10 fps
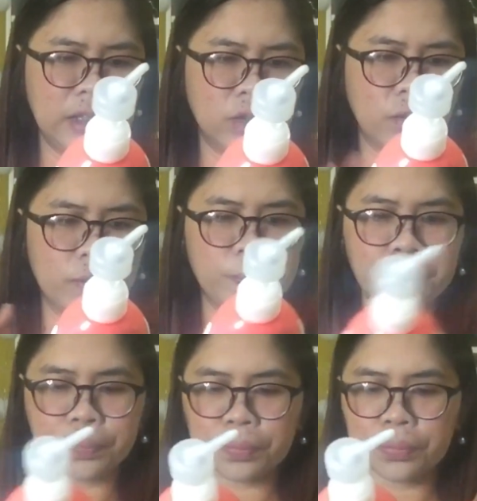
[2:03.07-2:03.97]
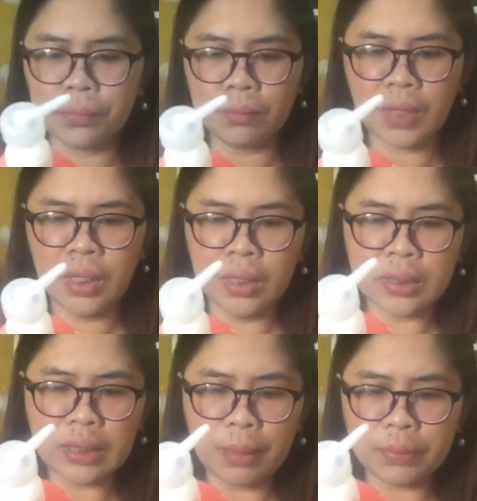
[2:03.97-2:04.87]
dito.
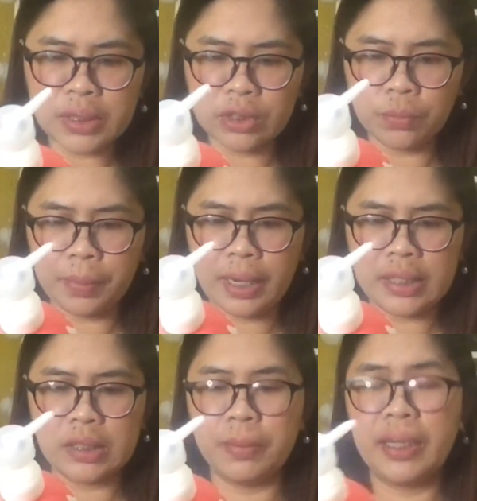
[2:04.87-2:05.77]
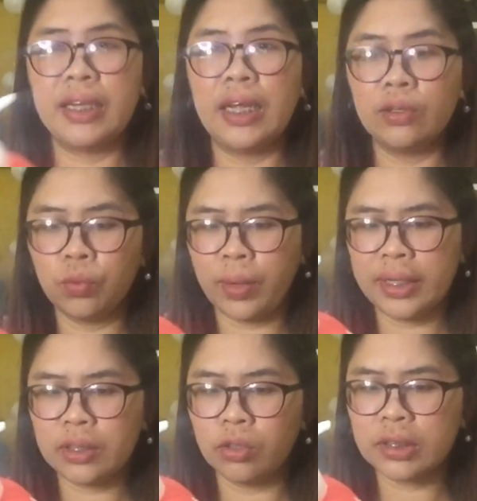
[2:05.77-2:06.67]
Tapos ito pala is may nano
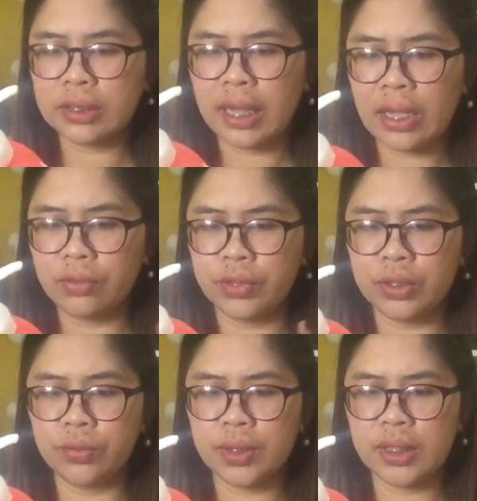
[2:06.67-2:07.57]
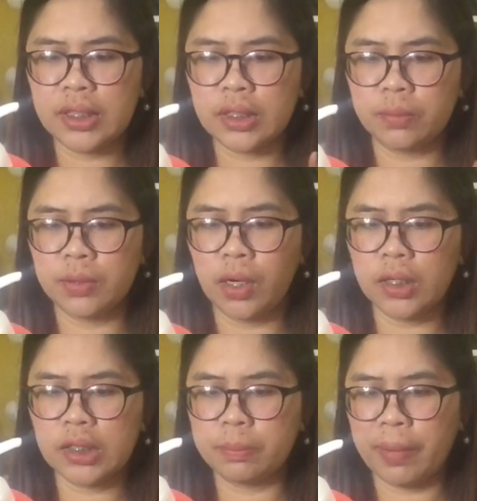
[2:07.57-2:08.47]
white glutathione reduces
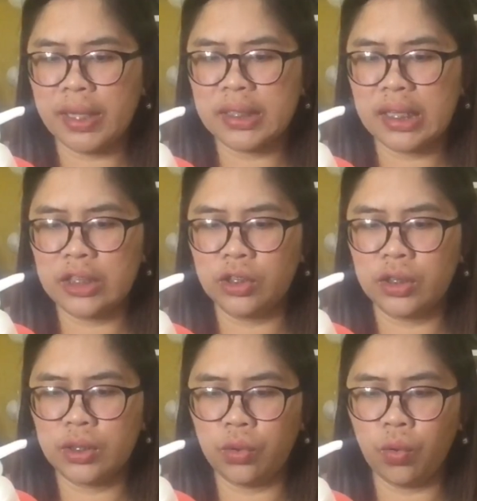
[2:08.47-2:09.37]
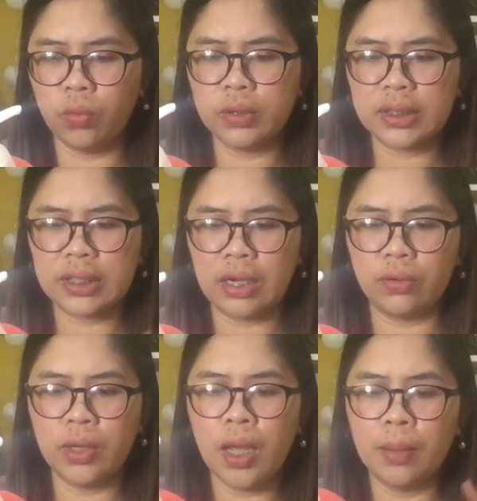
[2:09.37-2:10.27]
dark spots and slows
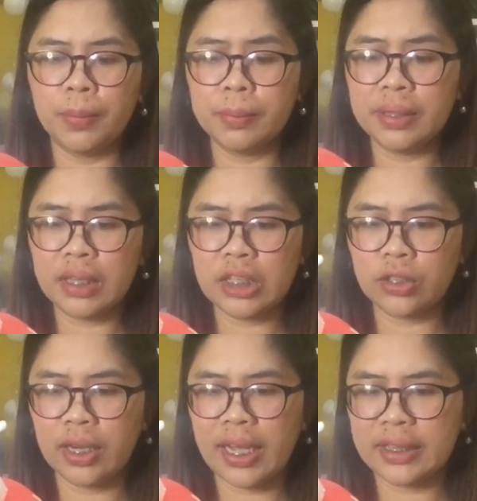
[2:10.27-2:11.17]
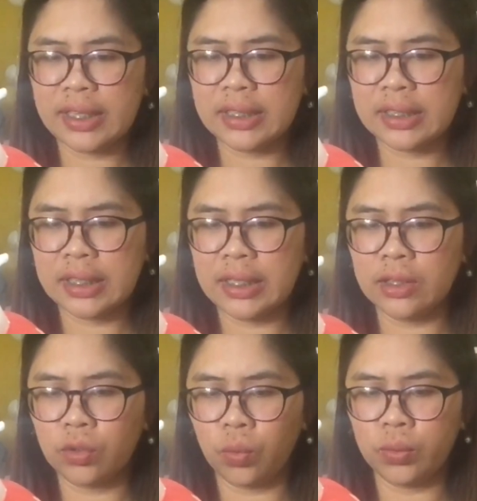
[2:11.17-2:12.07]
down pigmentation lightens
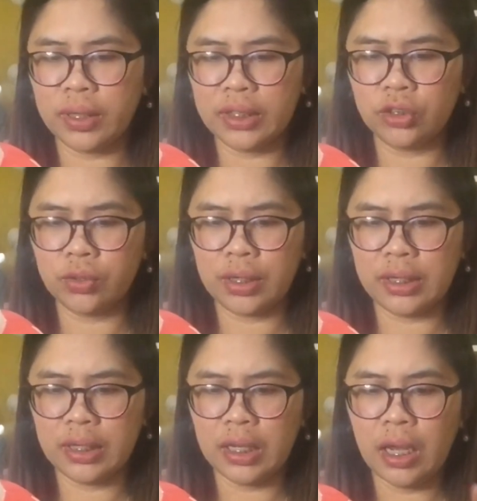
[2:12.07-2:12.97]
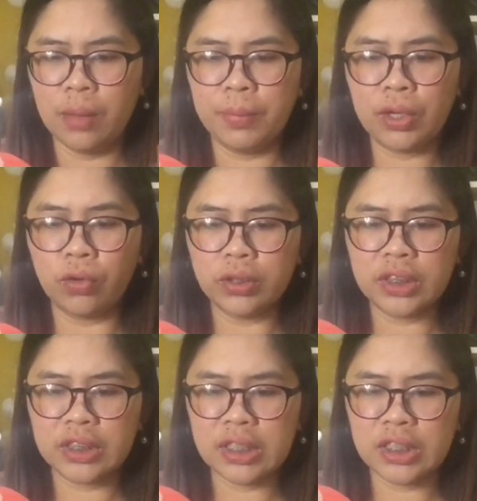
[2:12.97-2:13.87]
skin tone naturally. May
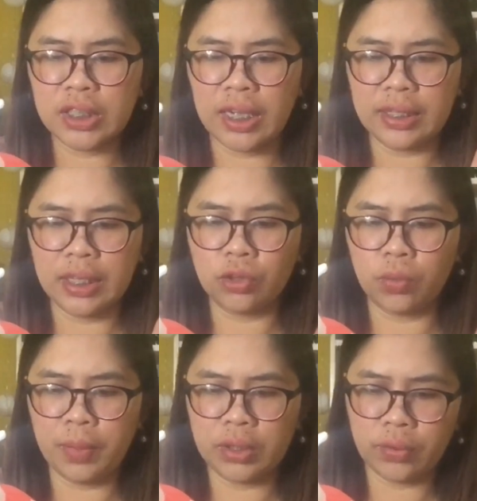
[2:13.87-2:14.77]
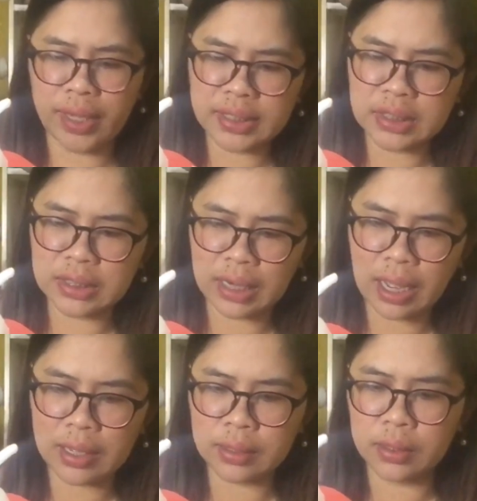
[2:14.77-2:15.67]
kojic din siya and then tomato
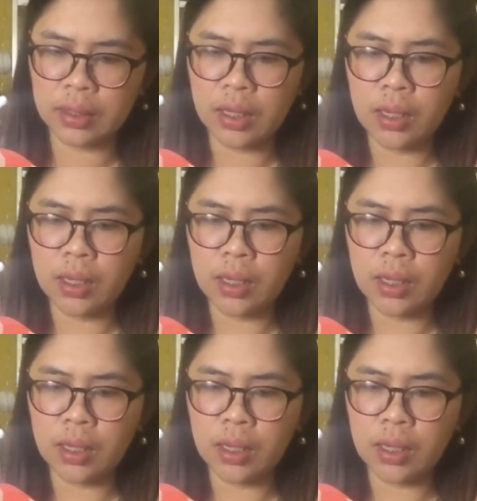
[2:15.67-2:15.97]
extract,